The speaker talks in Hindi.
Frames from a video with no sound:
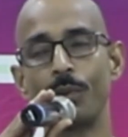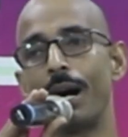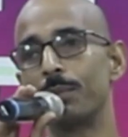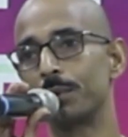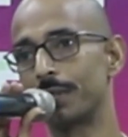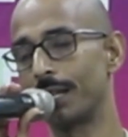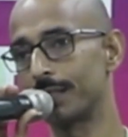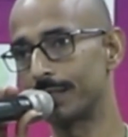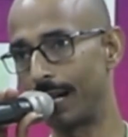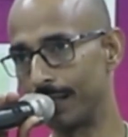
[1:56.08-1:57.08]
वो आप दूसरे
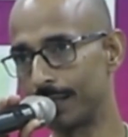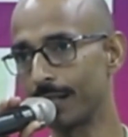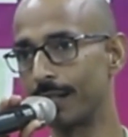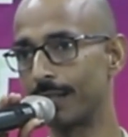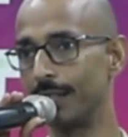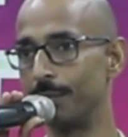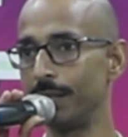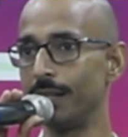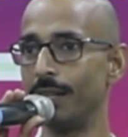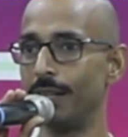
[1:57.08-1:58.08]
की सहायता करके
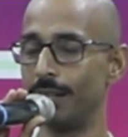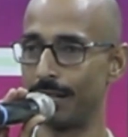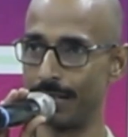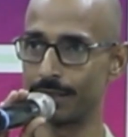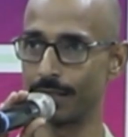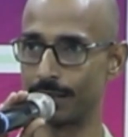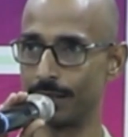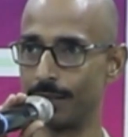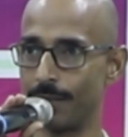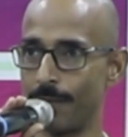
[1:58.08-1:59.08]
भी रह
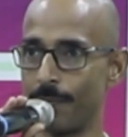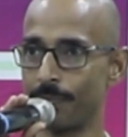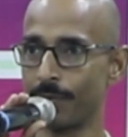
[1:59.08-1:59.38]
सकते हैं